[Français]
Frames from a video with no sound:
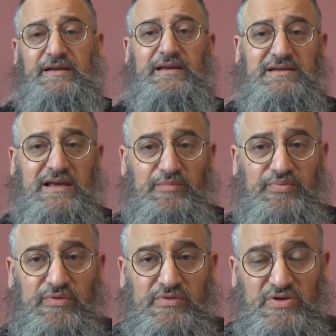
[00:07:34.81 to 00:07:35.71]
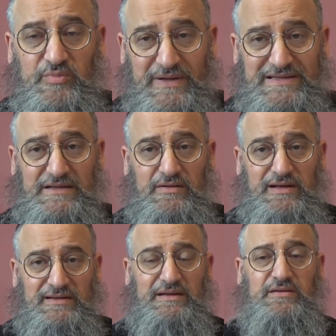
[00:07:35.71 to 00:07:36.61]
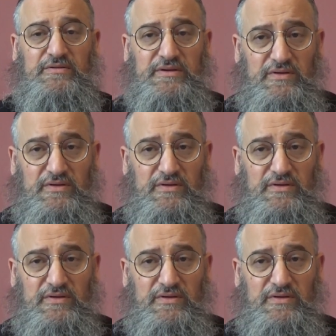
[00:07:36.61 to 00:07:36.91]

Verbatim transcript: Qu'est-ce qui a pu se passer dans la tête de,